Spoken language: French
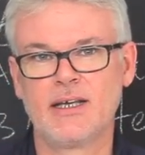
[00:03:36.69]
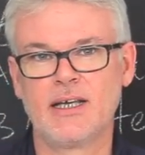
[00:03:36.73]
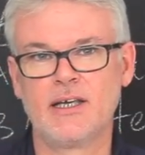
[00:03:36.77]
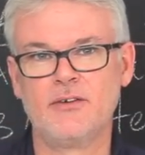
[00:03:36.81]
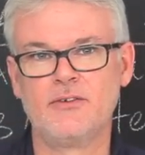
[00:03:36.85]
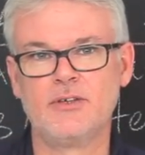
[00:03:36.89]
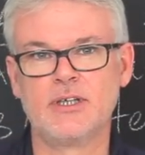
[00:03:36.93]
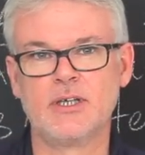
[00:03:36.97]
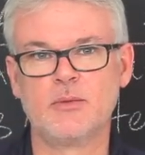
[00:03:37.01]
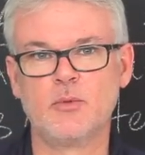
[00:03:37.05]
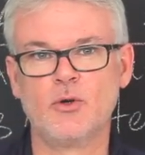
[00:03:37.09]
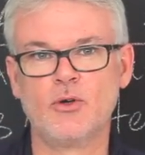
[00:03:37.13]

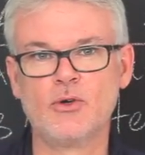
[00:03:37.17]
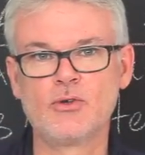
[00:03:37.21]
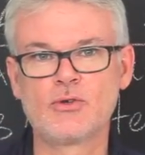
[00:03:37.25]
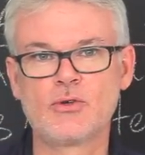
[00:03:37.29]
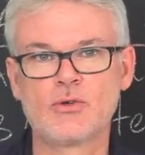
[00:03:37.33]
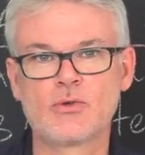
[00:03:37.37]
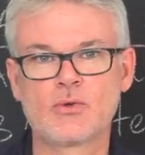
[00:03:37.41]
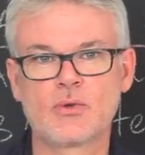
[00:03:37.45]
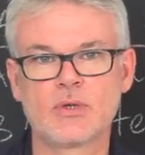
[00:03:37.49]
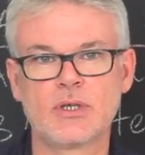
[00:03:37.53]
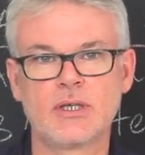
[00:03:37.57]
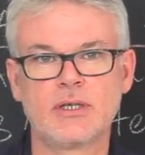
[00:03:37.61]
Évidemment,
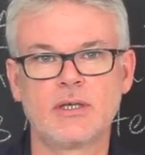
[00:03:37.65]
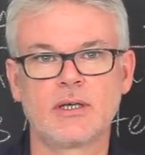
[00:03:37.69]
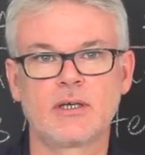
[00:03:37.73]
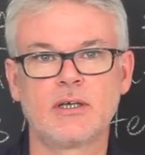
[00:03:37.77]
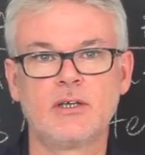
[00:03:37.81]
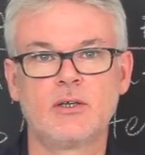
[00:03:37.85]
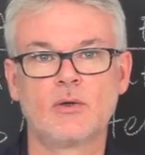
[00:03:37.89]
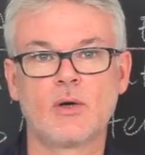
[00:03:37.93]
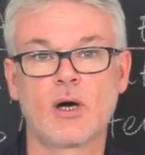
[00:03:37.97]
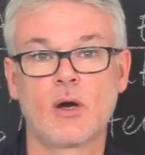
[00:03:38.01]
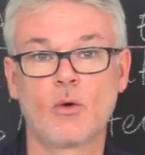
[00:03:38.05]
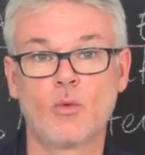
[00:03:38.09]
ce sont des
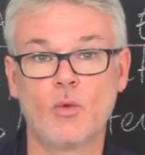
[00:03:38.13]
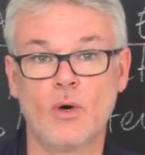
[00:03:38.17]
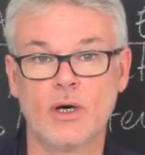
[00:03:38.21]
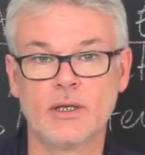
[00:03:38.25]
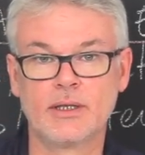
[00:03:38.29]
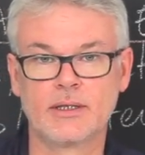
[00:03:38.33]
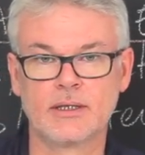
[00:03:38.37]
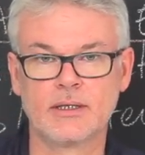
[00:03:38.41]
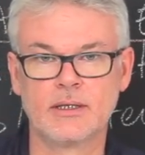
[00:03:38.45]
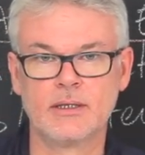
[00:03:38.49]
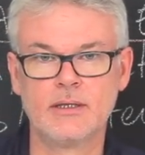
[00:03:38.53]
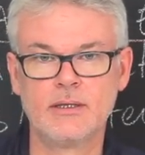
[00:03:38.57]
territoires
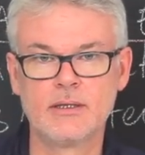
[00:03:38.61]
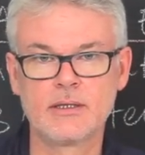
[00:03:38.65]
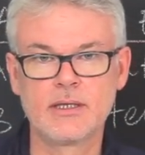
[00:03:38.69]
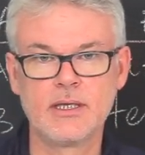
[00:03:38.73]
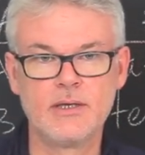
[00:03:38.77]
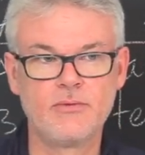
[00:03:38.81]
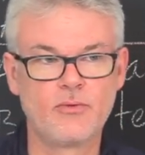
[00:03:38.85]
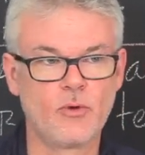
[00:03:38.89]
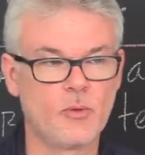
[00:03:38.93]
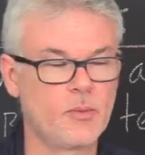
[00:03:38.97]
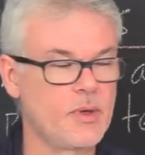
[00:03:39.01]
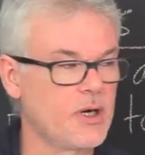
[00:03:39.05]
lointains
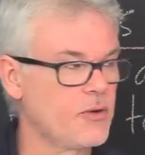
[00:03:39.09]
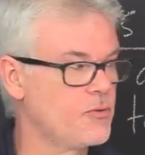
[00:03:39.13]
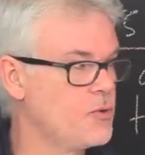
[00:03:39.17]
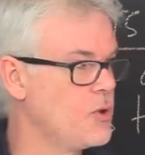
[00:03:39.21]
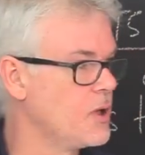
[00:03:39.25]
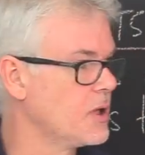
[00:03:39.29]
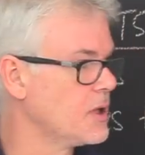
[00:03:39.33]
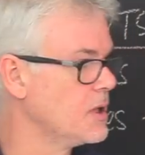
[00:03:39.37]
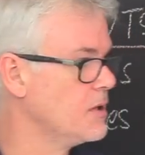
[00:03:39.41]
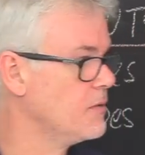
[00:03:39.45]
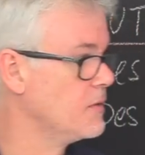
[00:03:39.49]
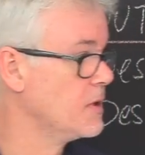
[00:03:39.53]
qui font
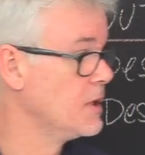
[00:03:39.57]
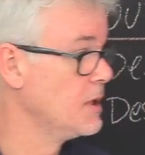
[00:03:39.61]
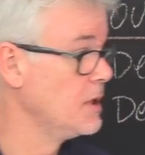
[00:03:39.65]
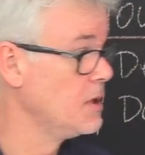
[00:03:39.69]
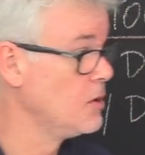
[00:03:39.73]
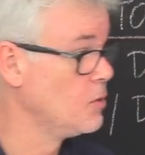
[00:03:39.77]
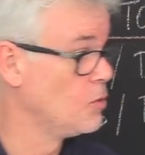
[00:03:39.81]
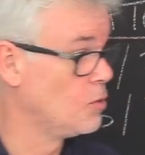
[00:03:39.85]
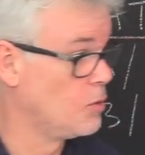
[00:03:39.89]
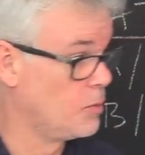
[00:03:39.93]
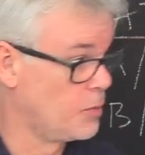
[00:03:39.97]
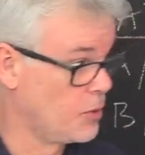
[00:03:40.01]
parfois
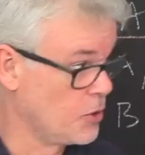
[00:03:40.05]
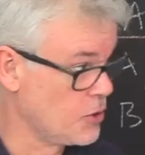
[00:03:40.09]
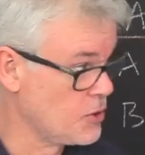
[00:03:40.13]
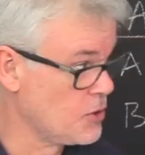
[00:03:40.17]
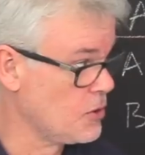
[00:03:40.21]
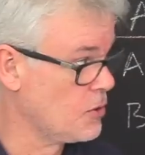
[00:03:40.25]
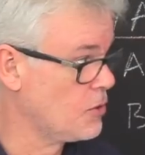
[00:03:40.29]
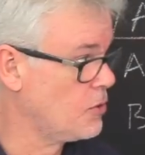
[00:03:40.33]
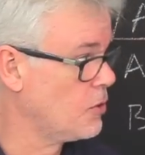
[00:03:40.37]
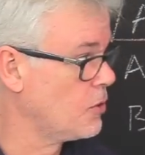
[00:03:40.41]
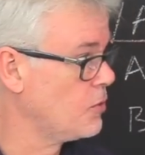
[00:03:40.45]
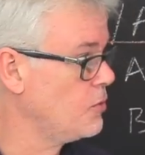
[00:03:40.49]
rêver, on
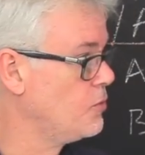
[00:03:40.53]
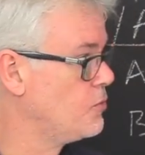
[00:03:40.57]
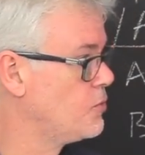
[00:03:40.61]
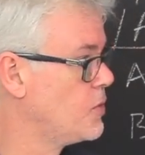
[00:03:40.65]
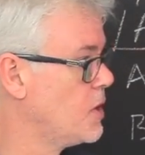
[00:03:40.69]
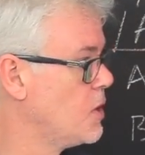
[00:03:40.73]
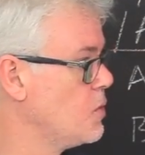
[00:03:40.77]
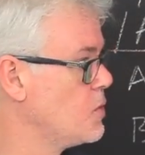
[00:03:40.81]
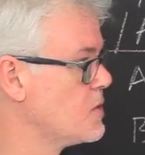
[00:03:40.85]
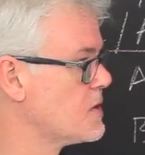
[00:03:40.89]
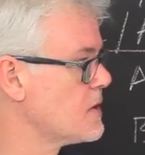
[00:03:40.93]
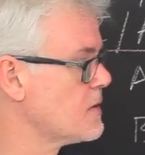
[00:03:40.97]
pense encore une
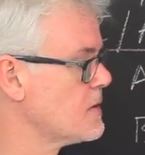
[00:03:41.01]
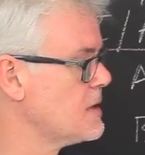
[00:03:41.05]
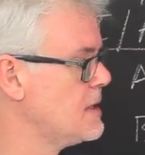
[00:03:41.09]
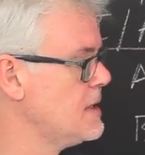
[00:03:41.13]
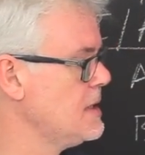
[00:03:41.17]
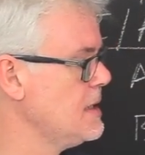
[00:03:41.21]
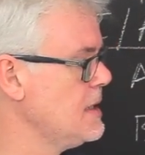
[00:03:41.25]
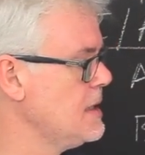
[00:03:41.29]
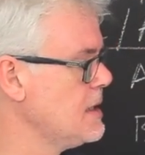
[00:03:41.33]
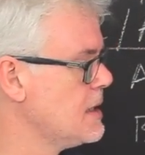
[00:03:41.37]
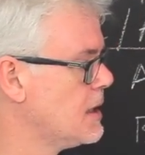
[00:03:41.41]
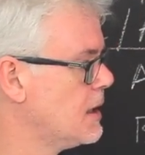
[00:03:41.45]
fois aux
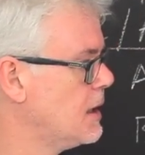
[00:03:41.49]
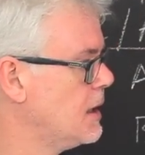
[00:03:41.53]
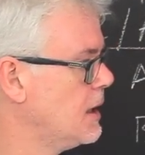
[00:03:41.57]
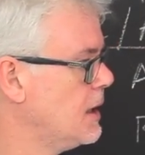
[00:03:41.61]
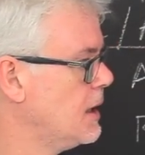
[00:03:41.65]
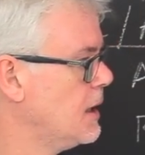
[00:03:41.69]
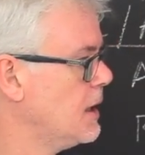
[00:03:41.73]
Antilles,